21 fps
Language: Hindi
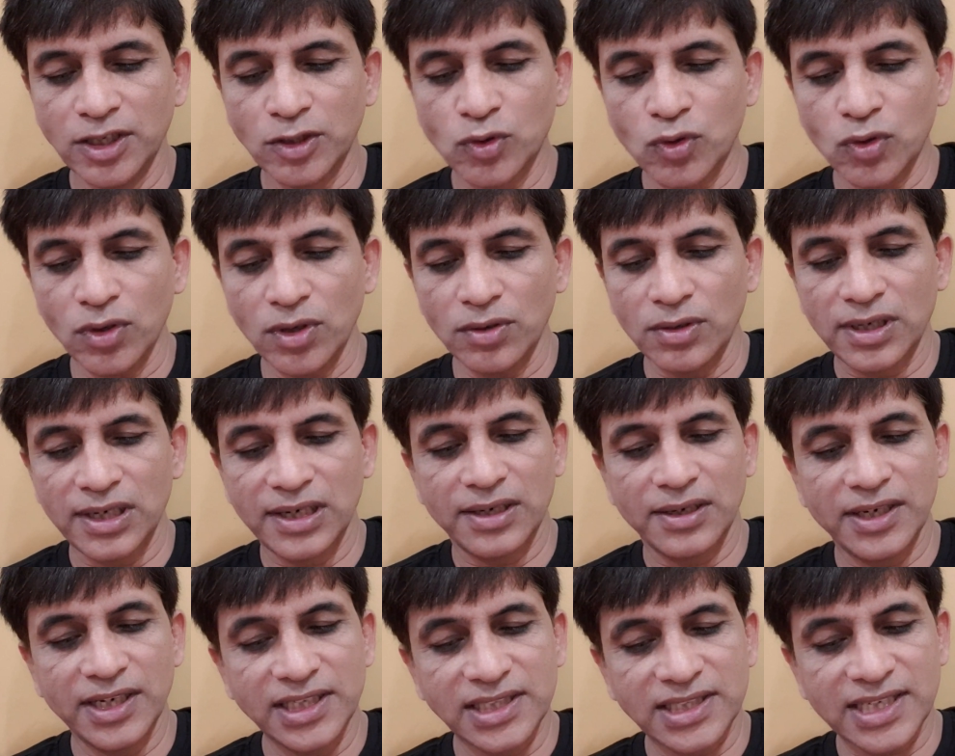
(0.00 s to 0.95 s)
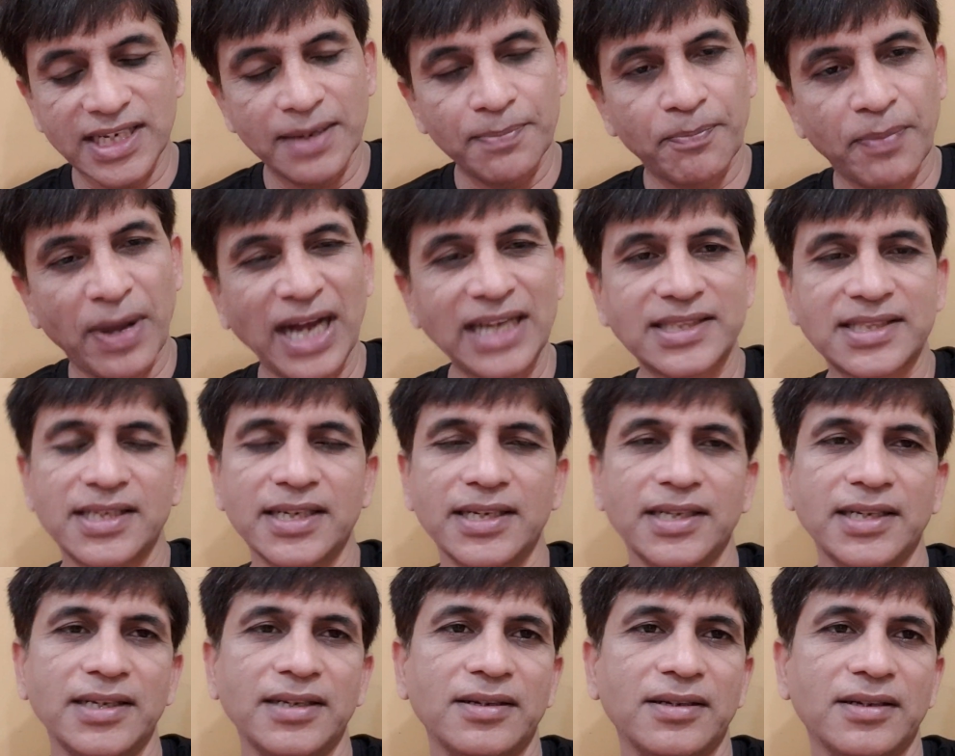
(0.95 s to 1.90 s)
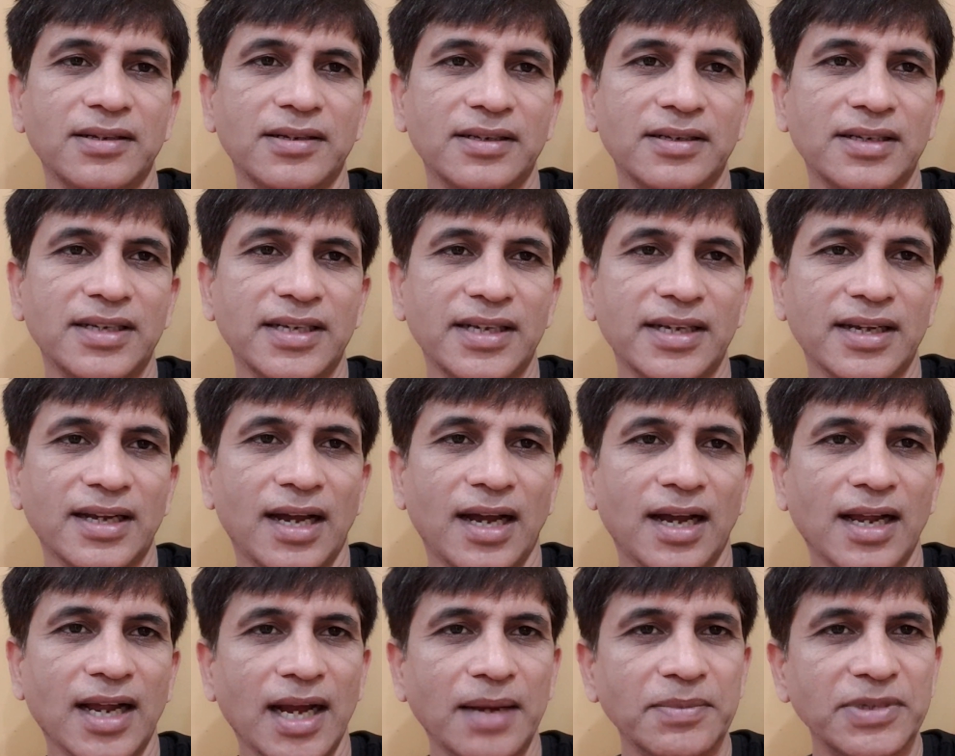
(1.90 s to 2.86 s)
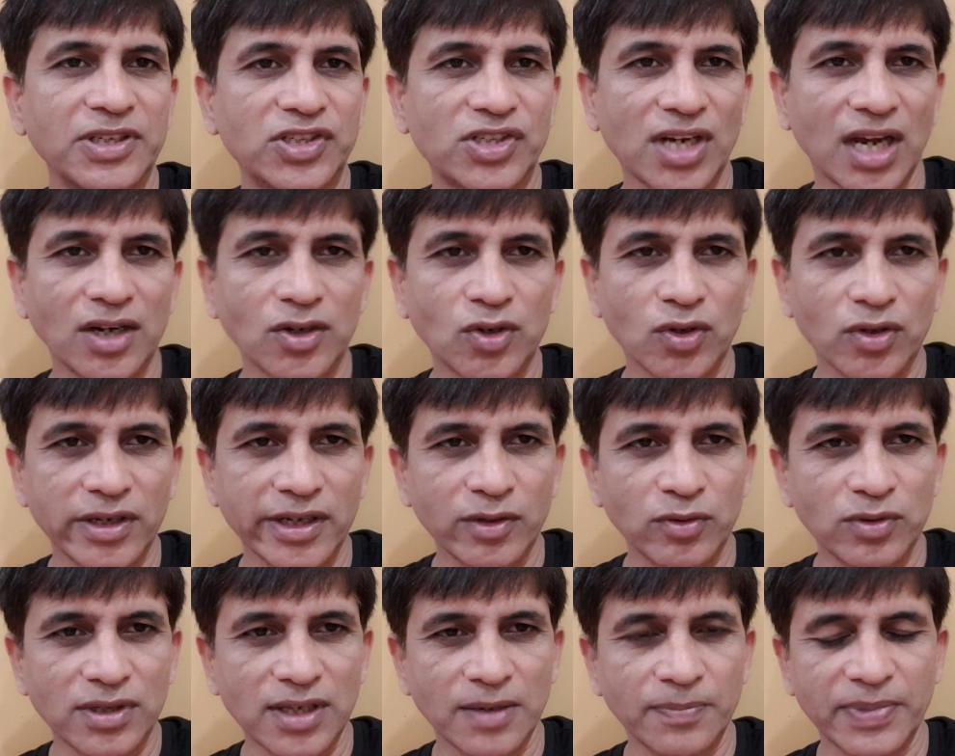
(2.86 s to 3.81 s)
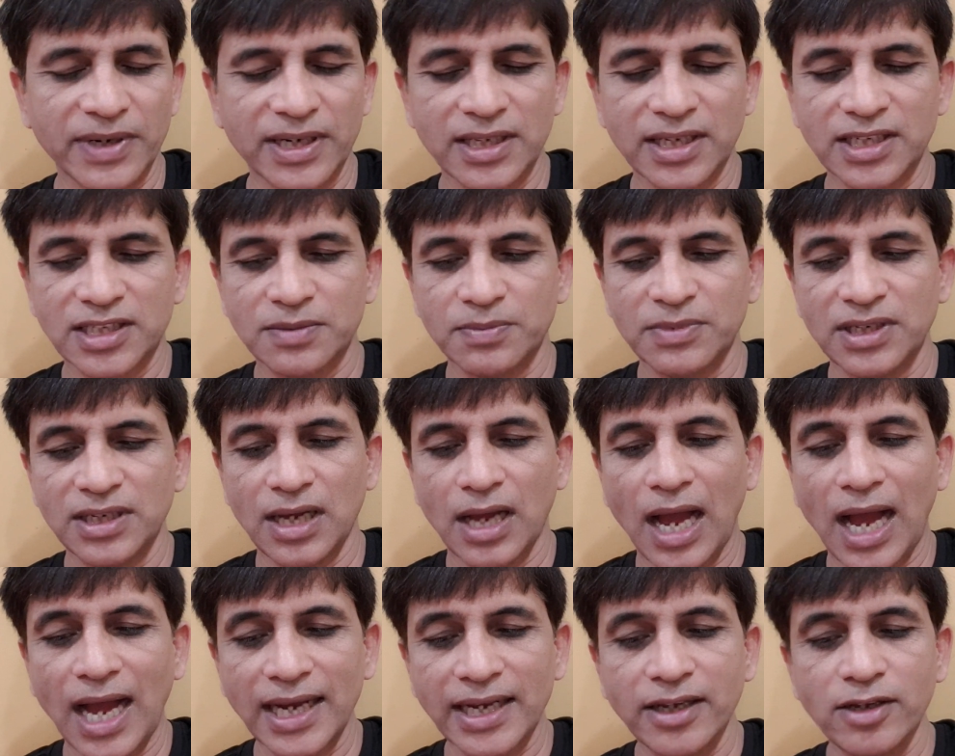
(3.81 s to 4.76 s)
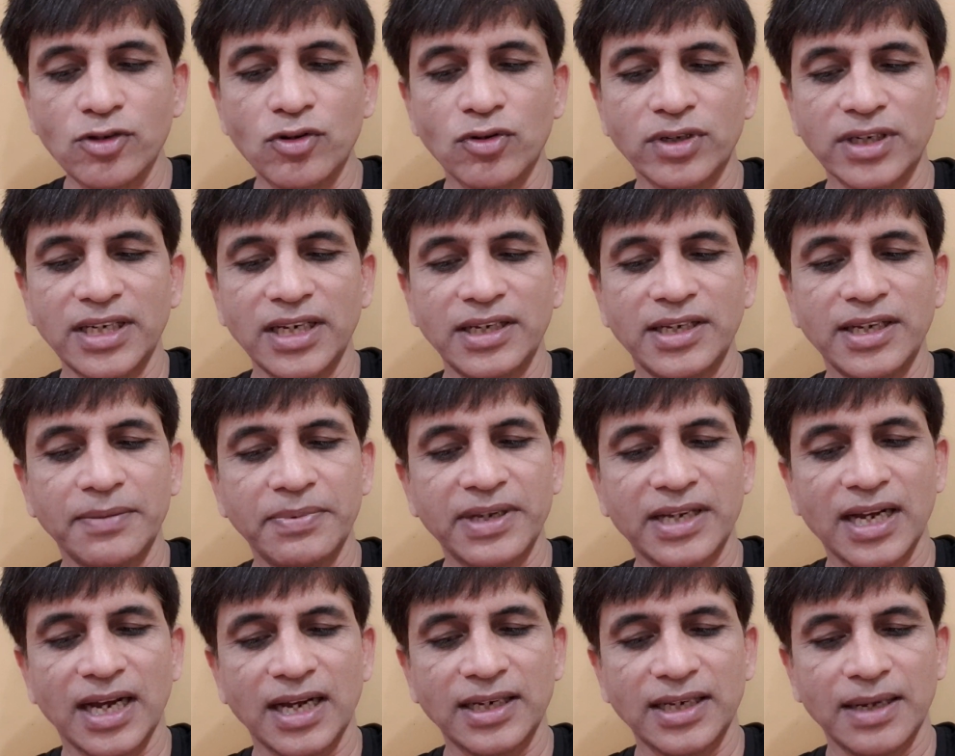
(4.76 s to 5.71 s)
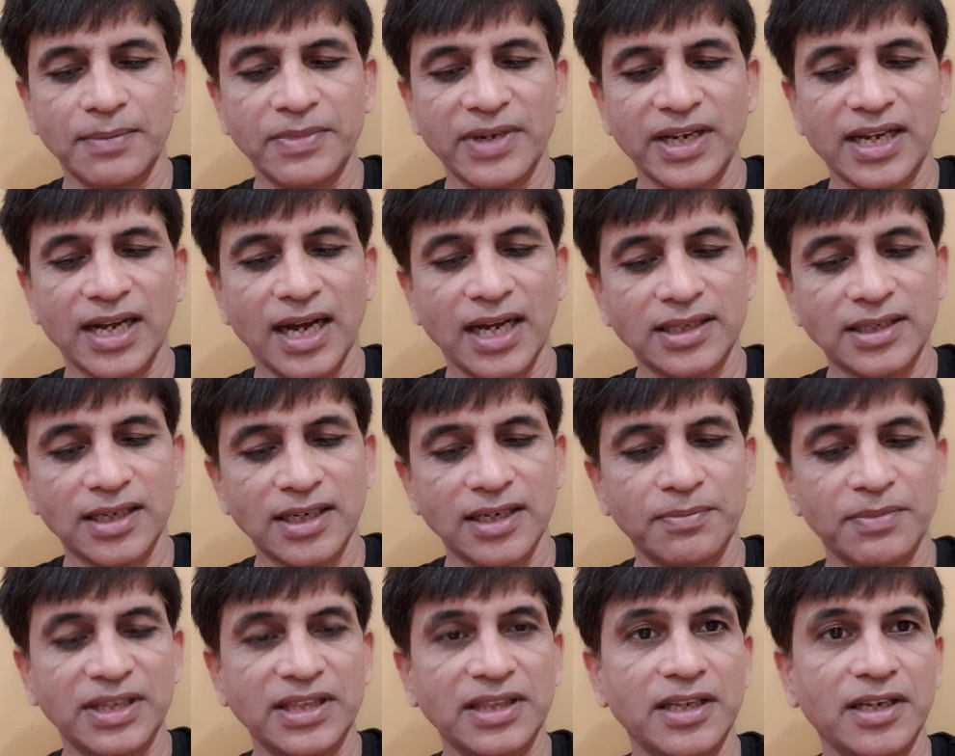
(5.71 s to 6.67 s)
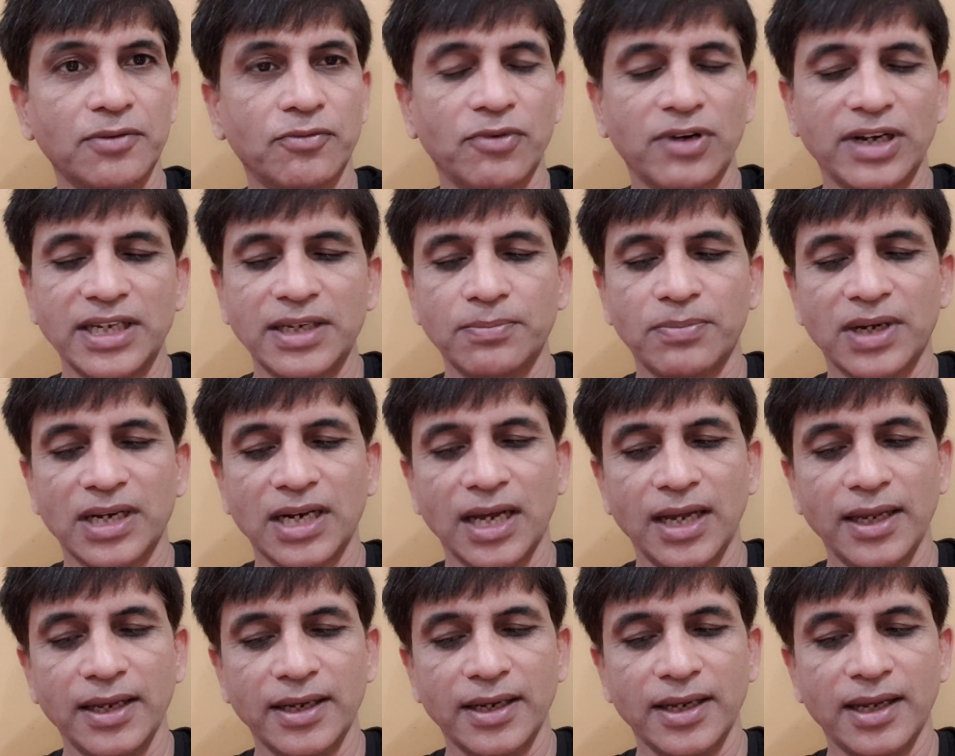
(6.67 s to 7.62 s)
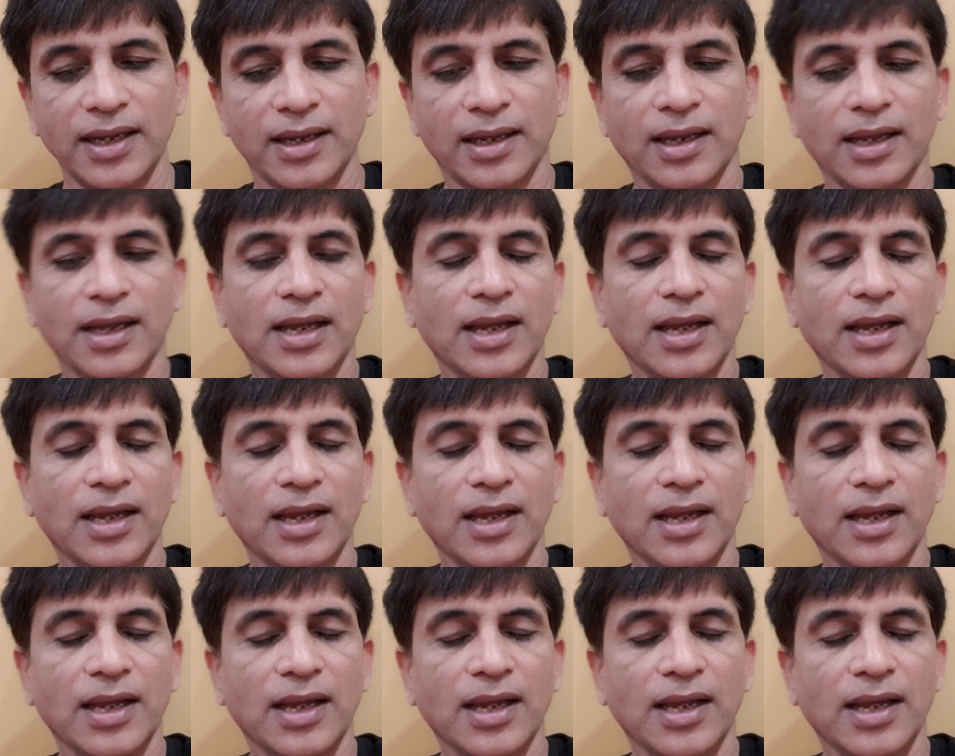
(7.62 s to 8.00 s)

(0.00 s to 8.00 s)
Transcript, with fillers: इसको इसके बाद से ही ये हंगामे स्टार्ट हो गए उत्तर प्रदेश में आगे योगी ने यह भी कहा कि हमने कहा था कि मंदिर वहीं बनाएंगे